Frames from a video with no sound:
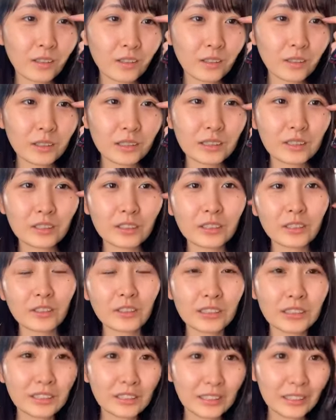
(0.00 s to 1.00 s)
お昼
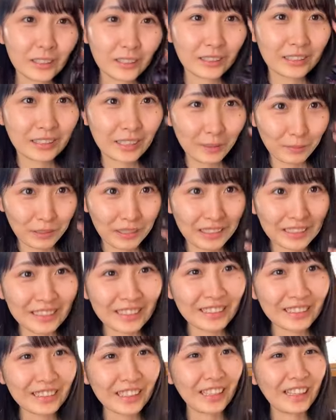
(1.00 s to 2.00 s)
お昼気をつけま
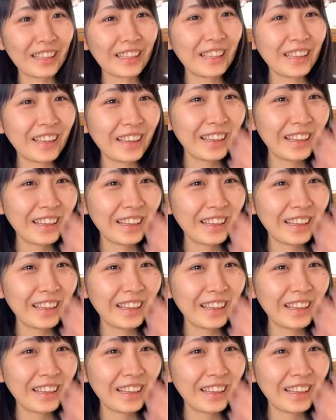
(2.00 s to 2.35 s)
す」って